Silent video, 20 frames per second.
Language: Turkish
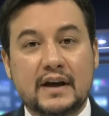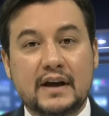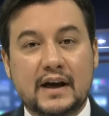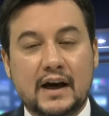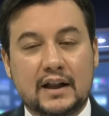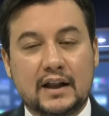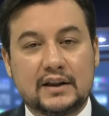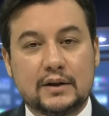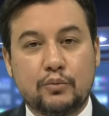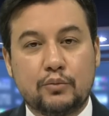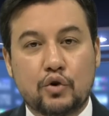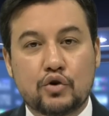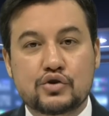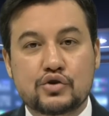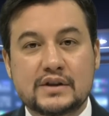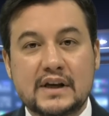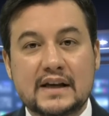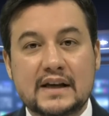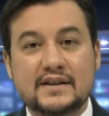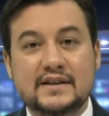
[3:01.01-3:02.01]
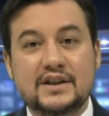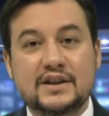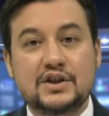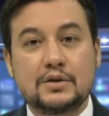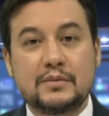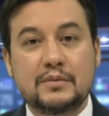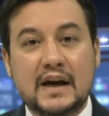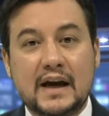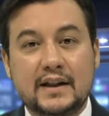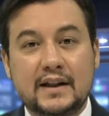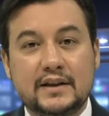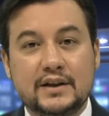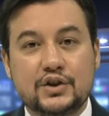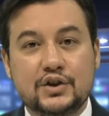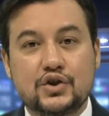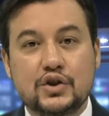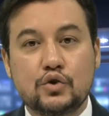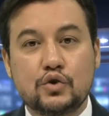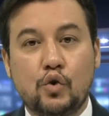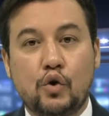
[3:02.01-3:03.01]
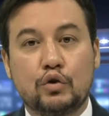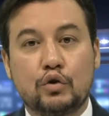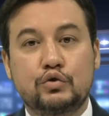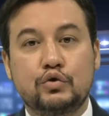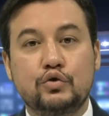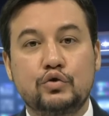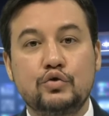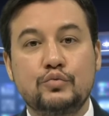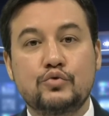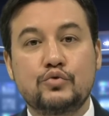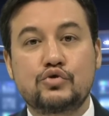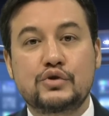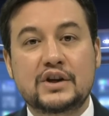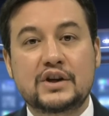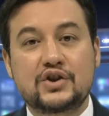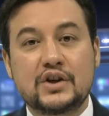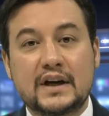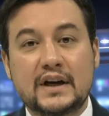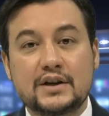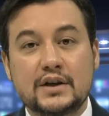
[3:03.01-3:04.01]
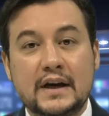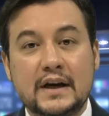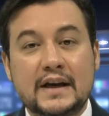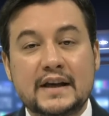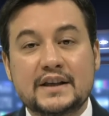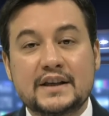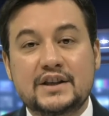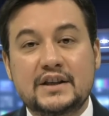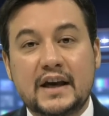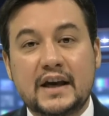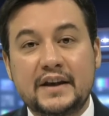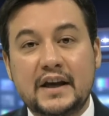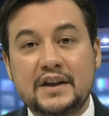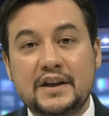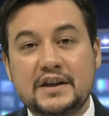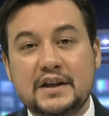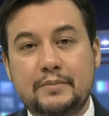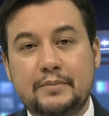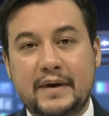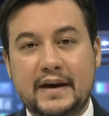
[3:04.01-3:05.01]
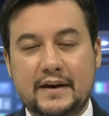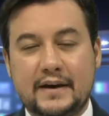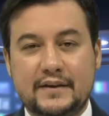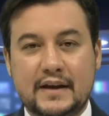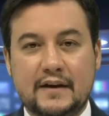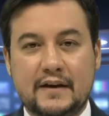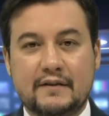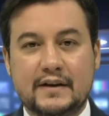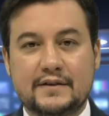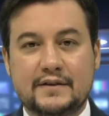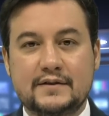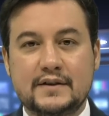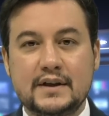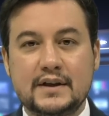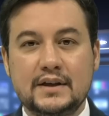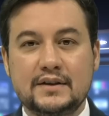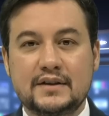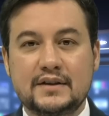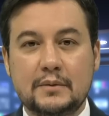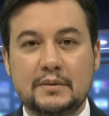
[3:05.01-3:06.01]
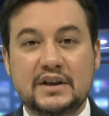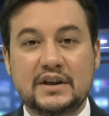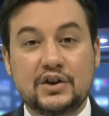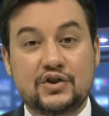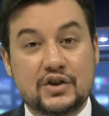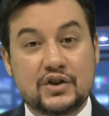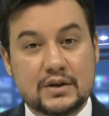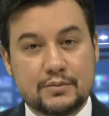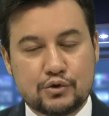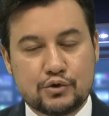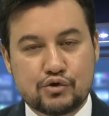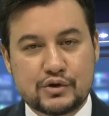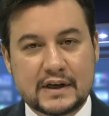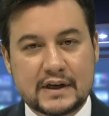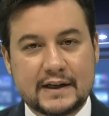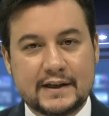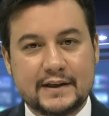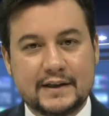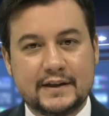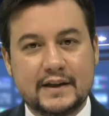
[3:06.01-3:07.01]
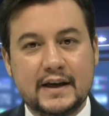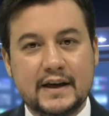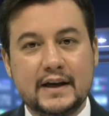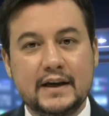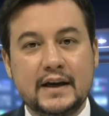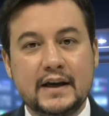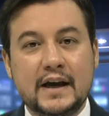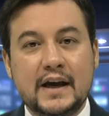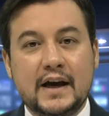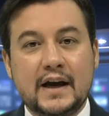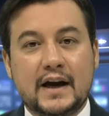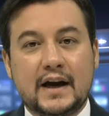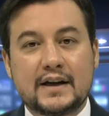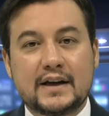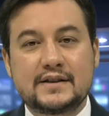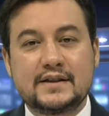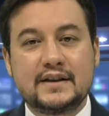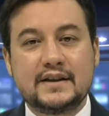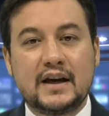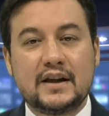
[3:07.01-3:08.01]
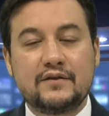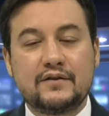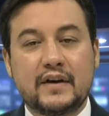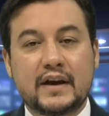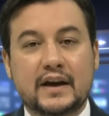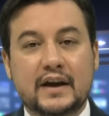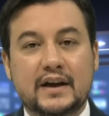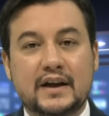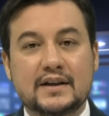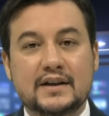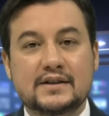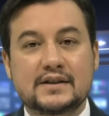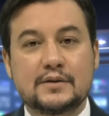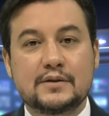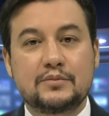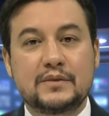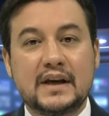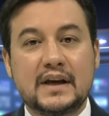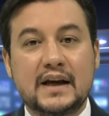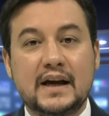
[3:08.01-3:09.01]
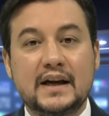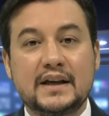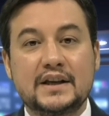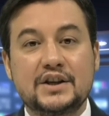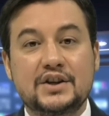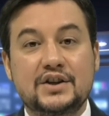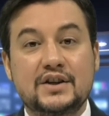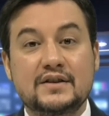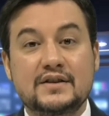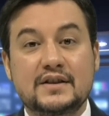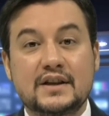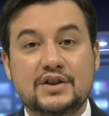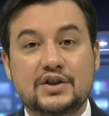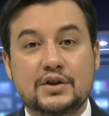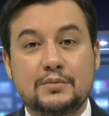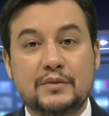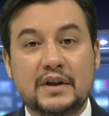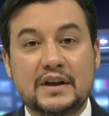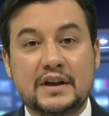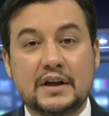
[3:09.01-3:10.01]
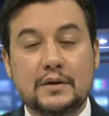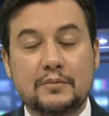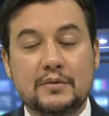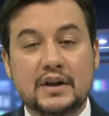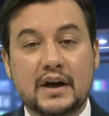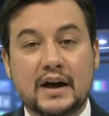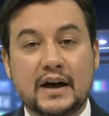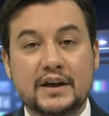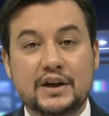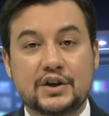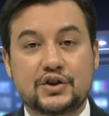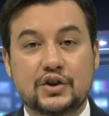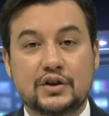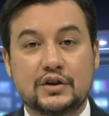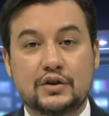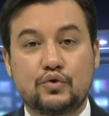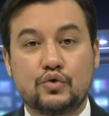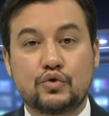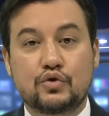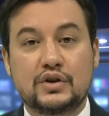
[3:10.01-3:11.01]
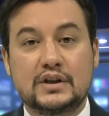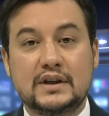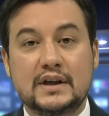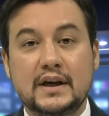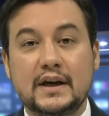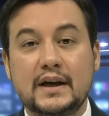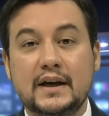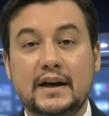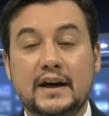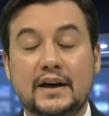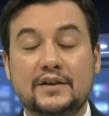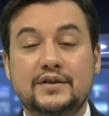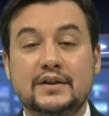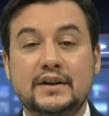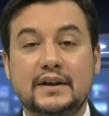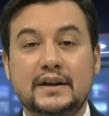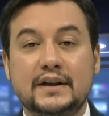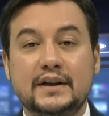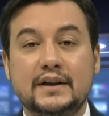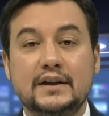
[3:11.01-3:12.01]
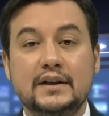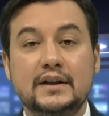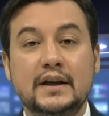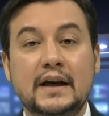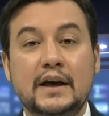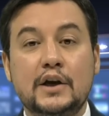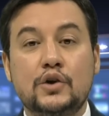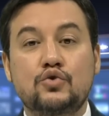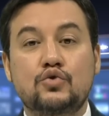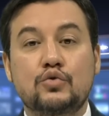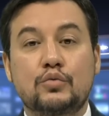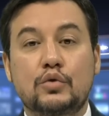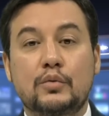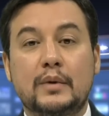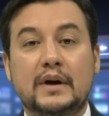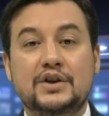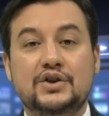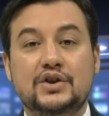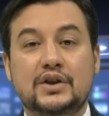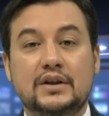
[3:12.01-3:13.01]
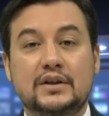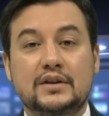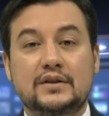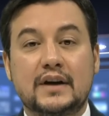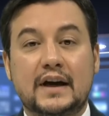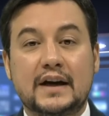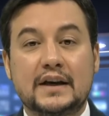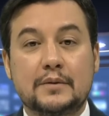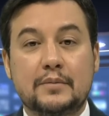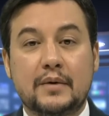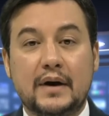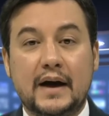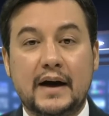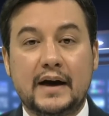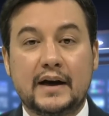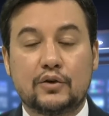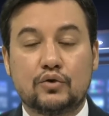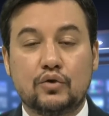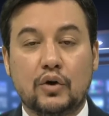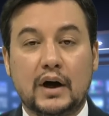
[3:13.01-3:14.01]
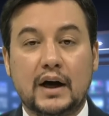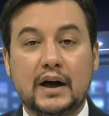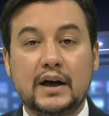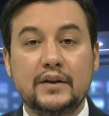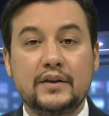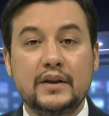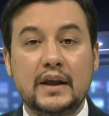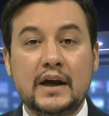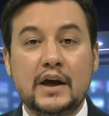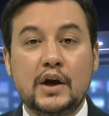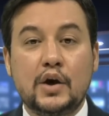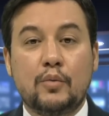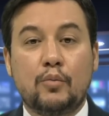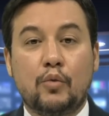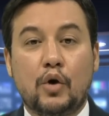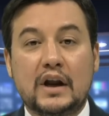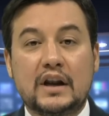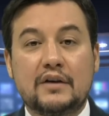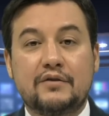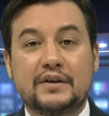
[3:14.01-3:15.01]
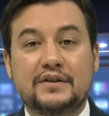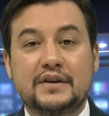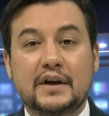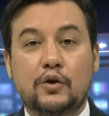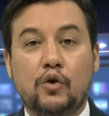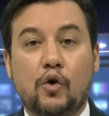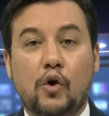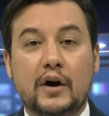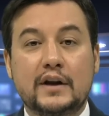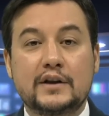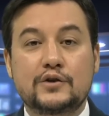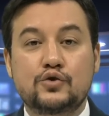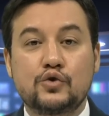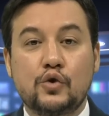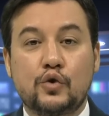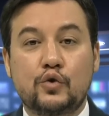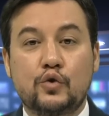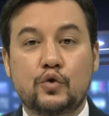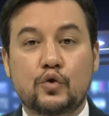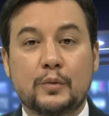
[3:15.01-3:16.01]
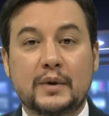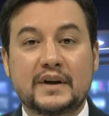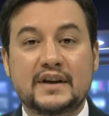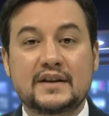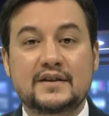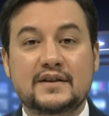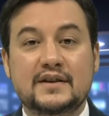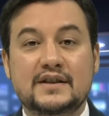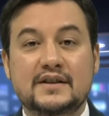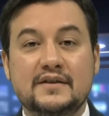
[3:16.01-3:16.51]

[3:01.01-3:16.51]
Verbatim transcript: kaldı Bozdağ. Seçim geldiği için koltuğunu müsteşar Kenan İpek'e devretti. Tabi geçici bir süreliğine. Haziran ve Kasım'da iki seçim deneyimi daha yaşadı Türkiye. Hatırlayın Cumhurbaşkanı Tayyip Erdoğan muhalefete koalisyon kurma yetkisi